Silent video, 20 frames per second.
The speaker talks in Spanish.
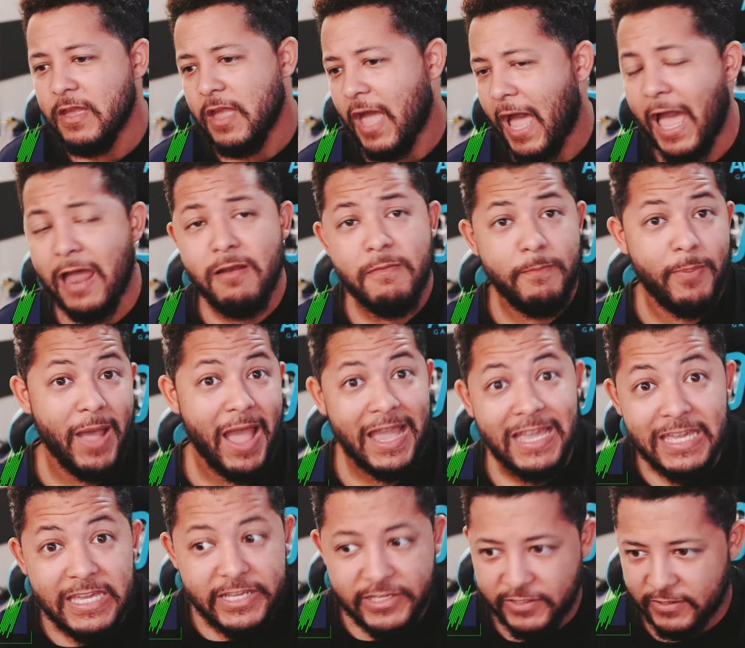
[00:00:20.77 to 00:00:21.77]
al
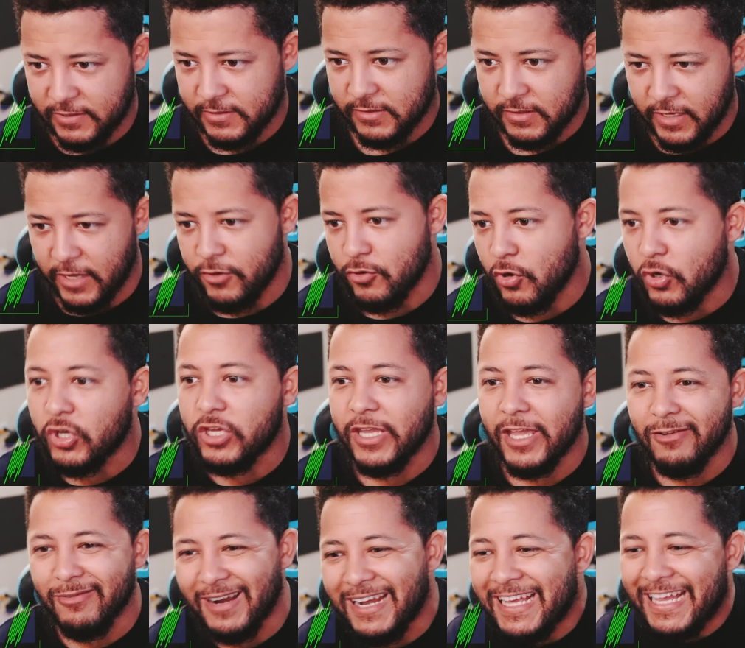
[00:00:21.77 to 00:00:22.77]
país que yo
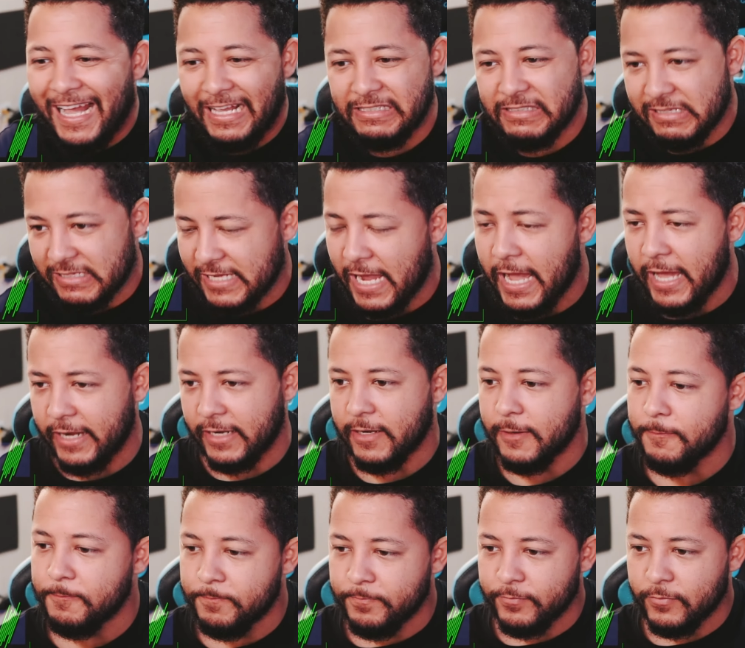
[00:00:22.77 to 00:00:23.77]
quiero alcanzar.